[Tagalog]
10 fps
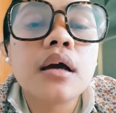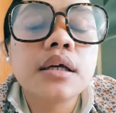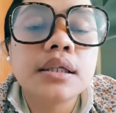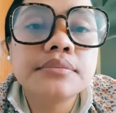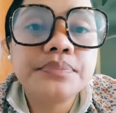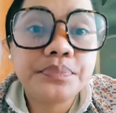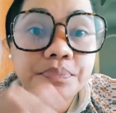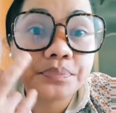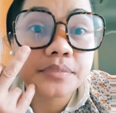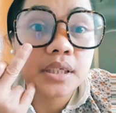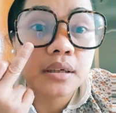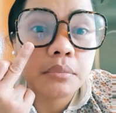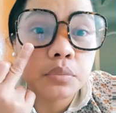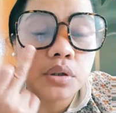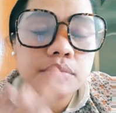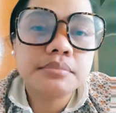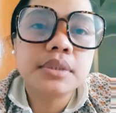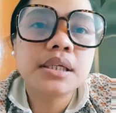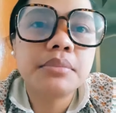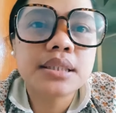Ayan, ayan po.
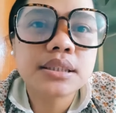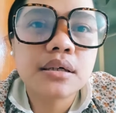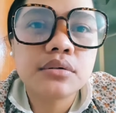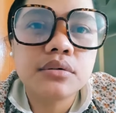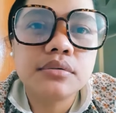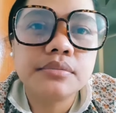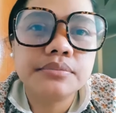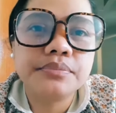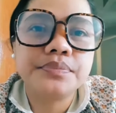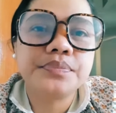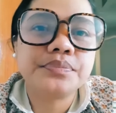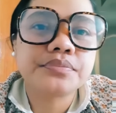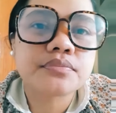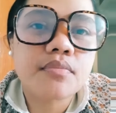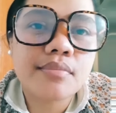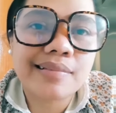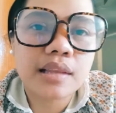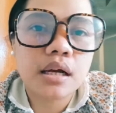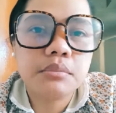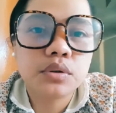May nabasa akong
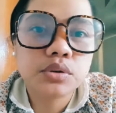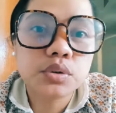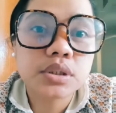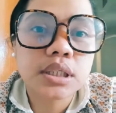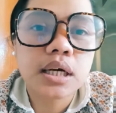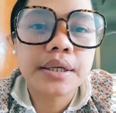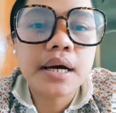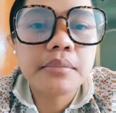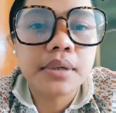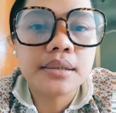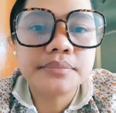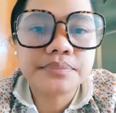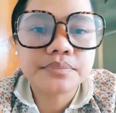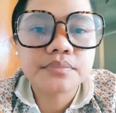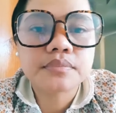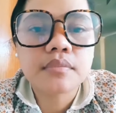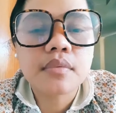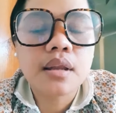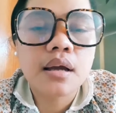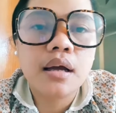about dun sa kadama
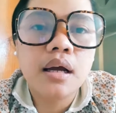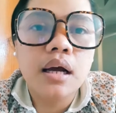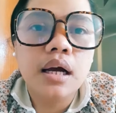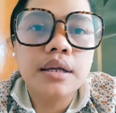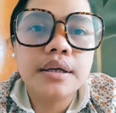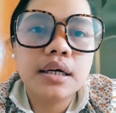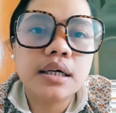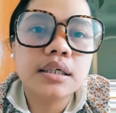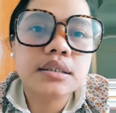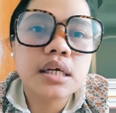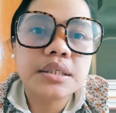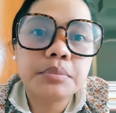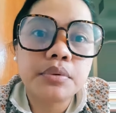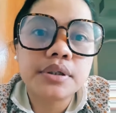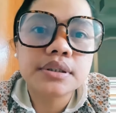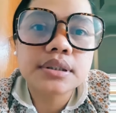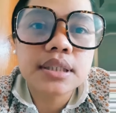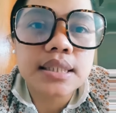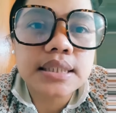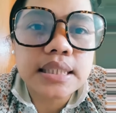na na-deport
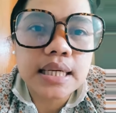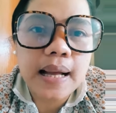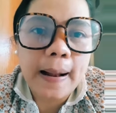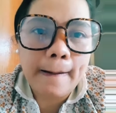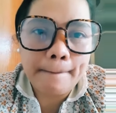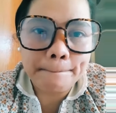kasi nga